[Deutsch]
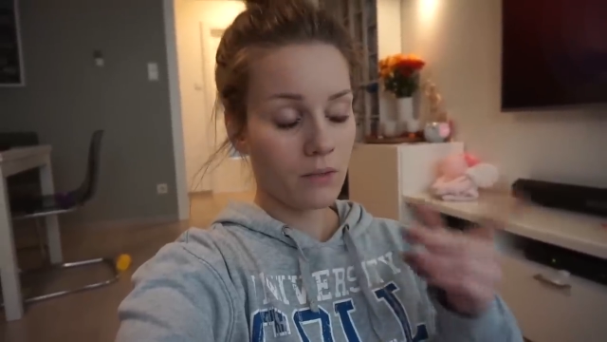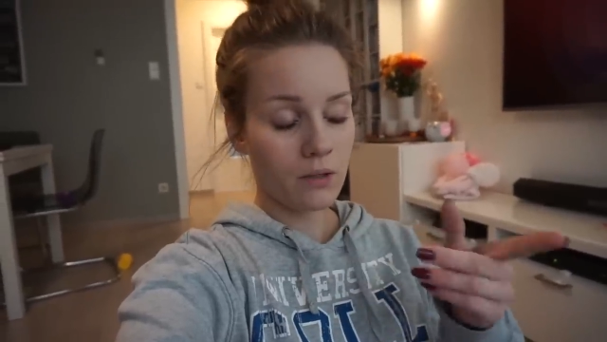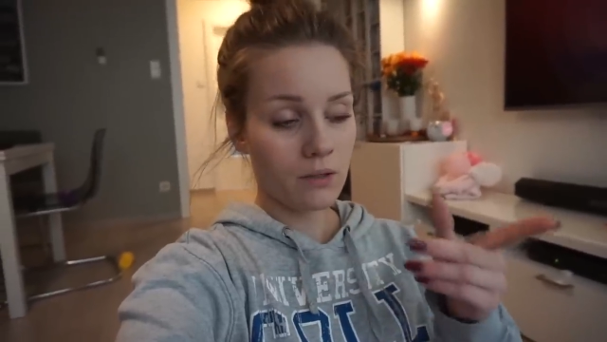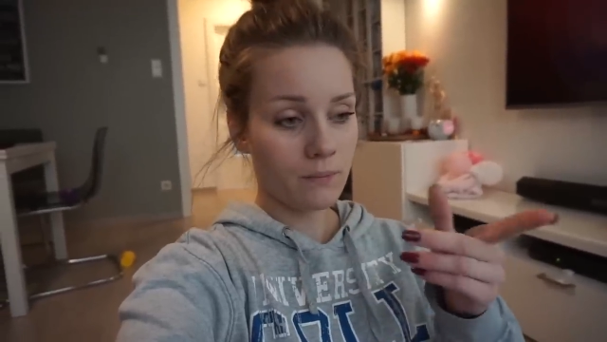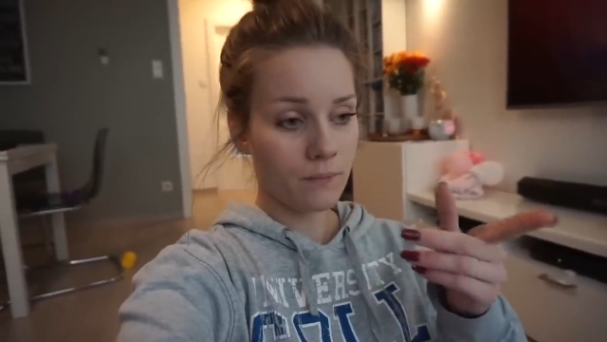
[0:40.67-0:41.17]

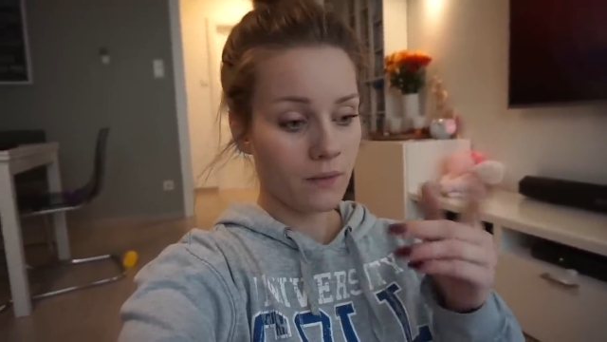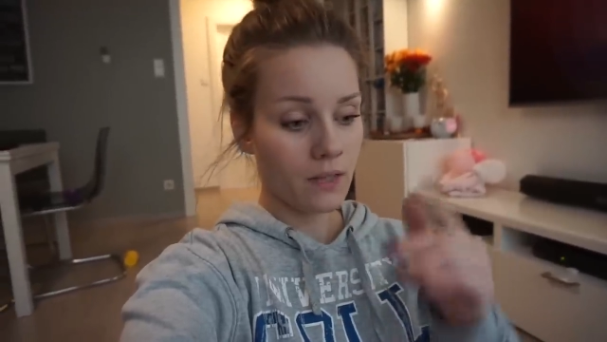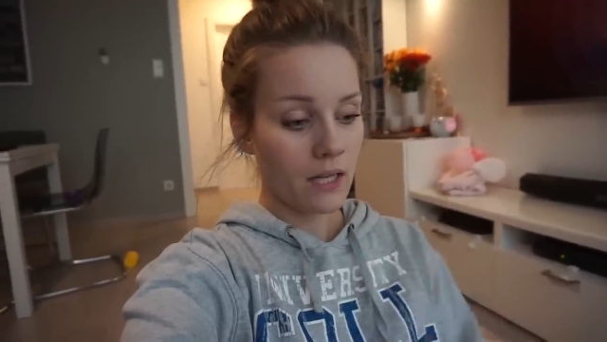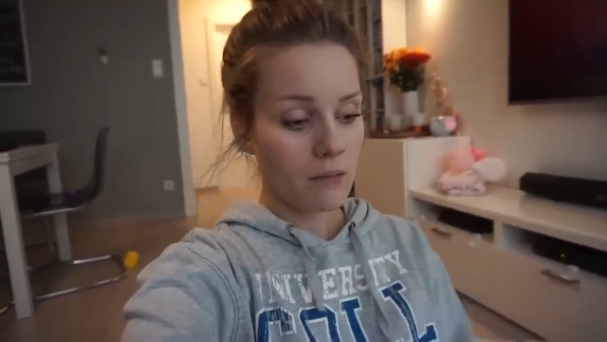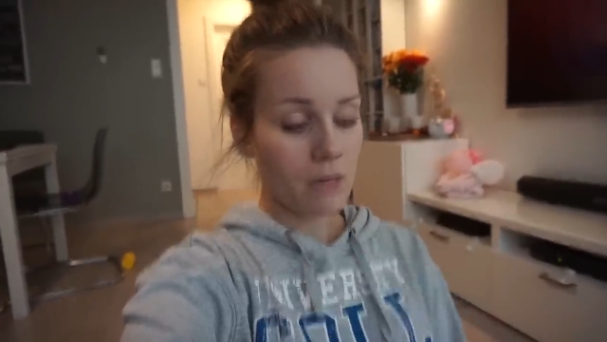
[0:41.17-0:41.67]
ähm,
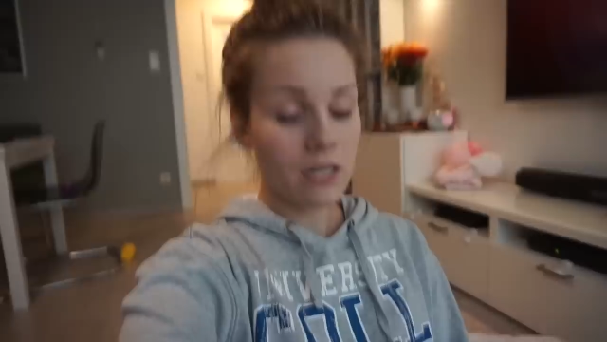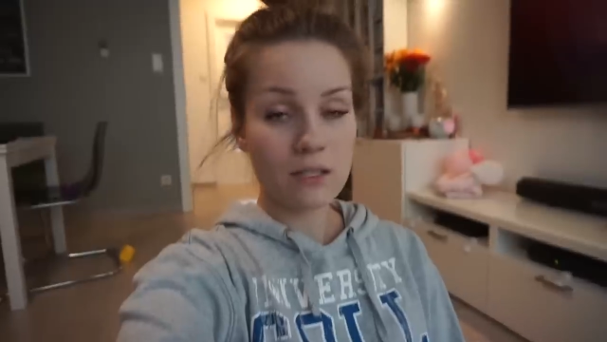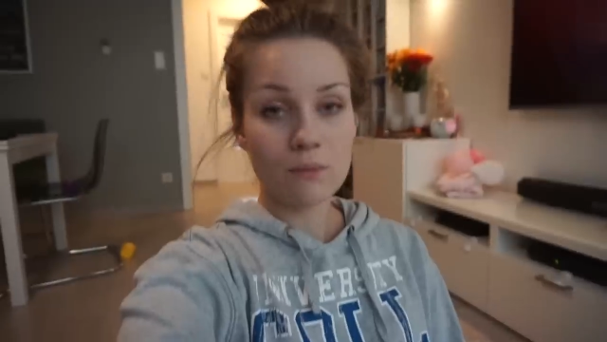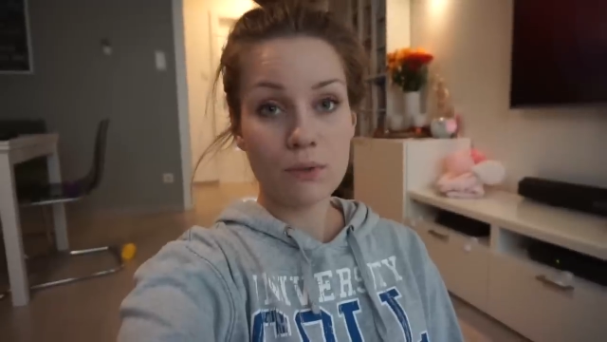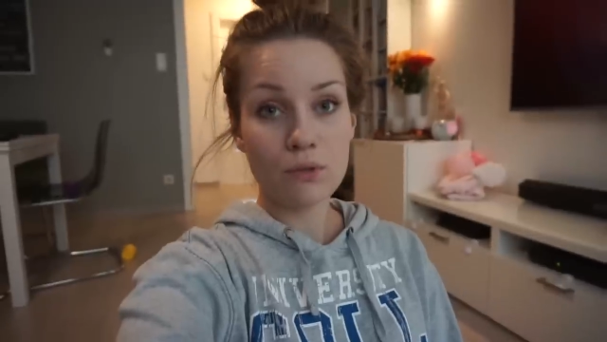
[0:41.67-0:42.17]

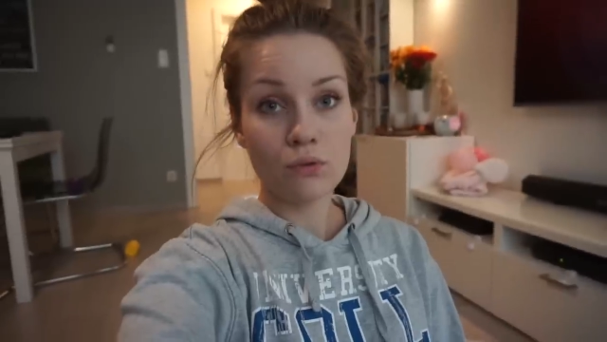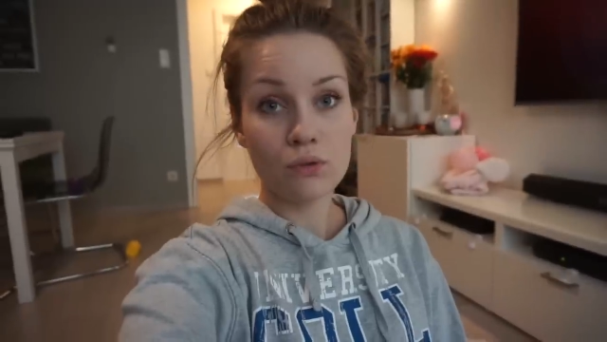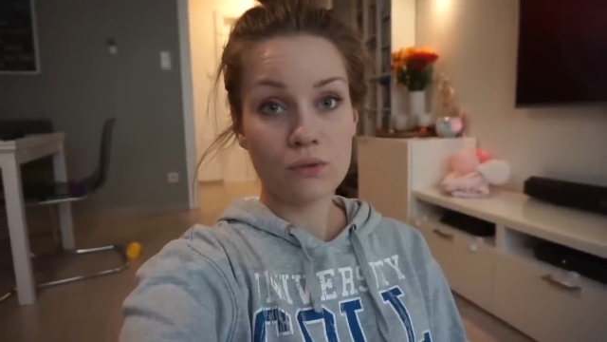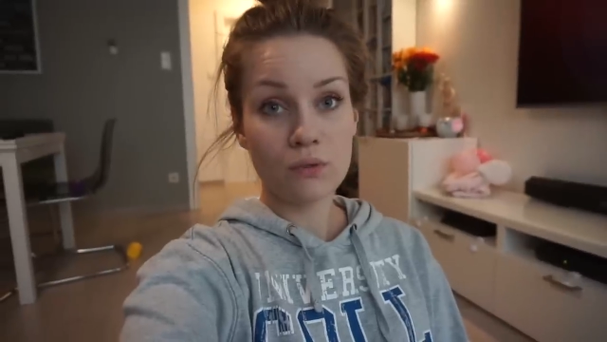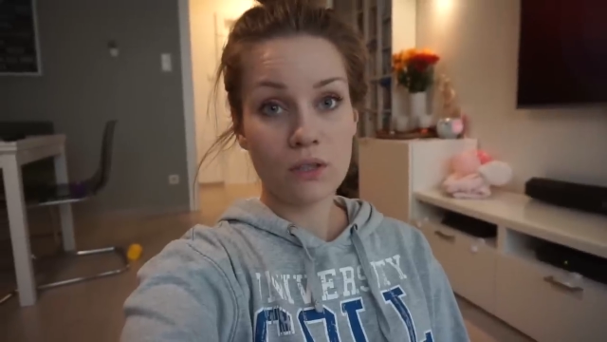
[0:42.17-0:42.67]
Milas
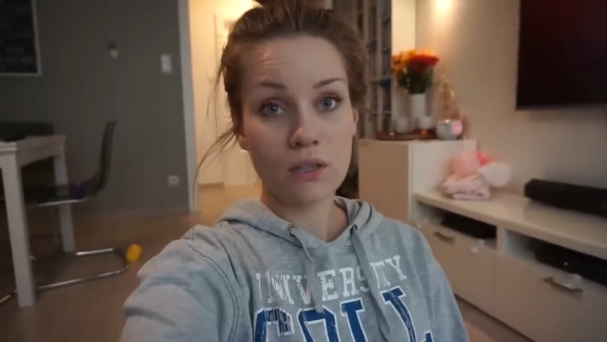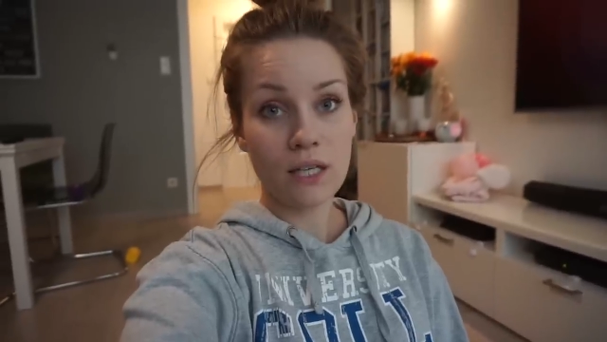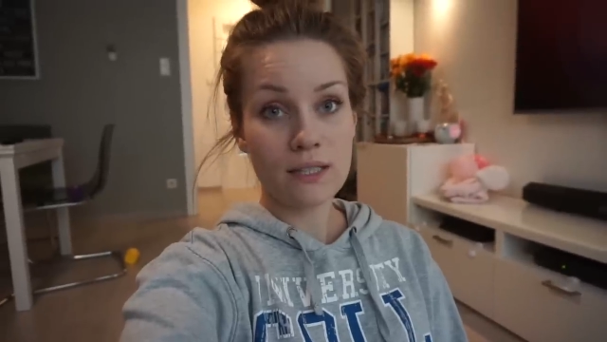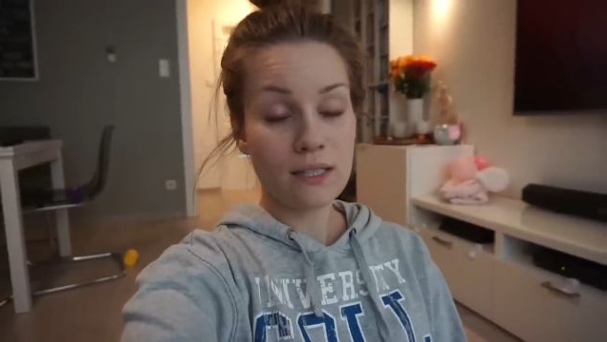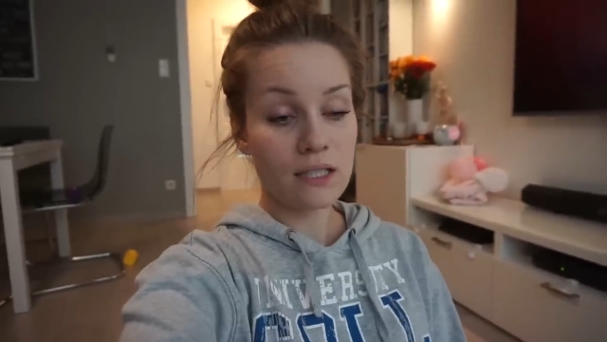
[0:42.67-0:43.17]

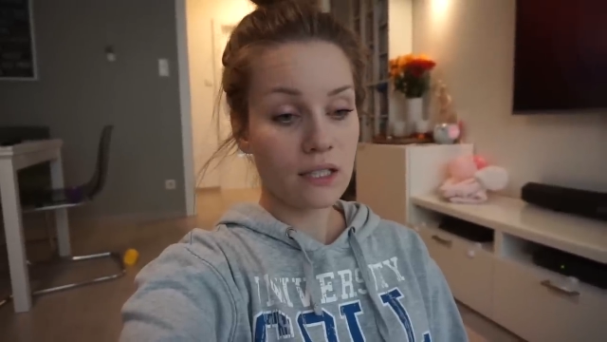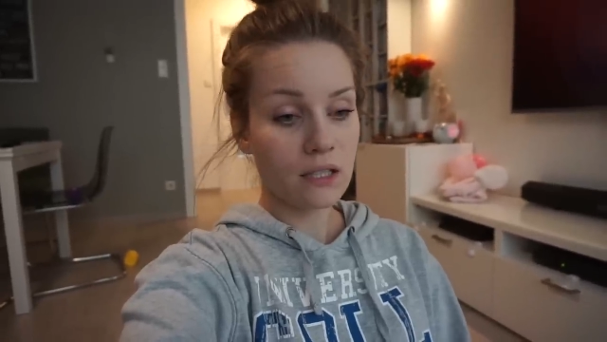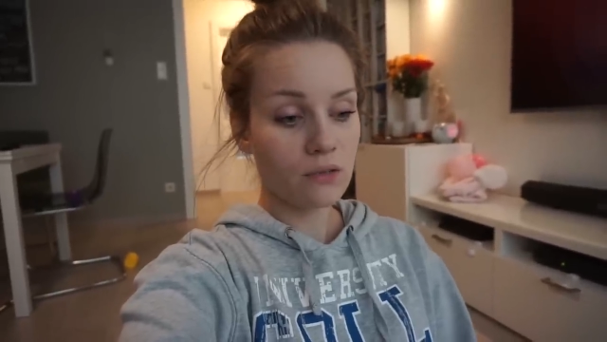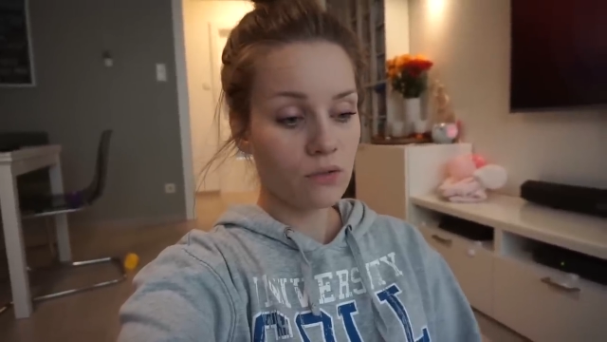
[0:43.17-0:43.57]
Bezugserzieherin